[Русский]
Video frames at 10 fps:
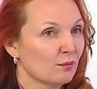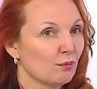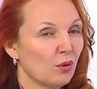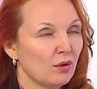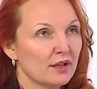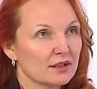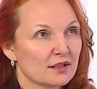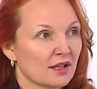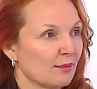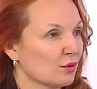более
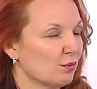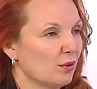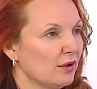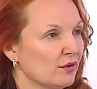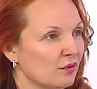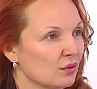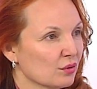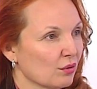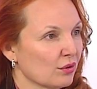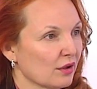100, может, более
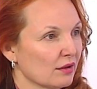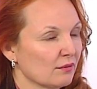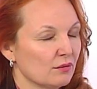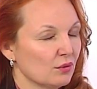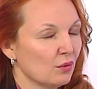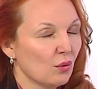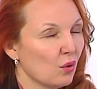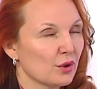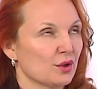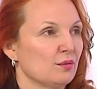200, э, ну,
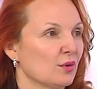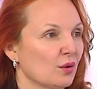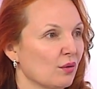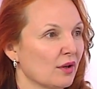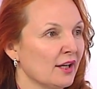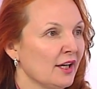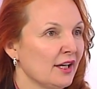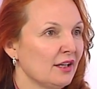очень много.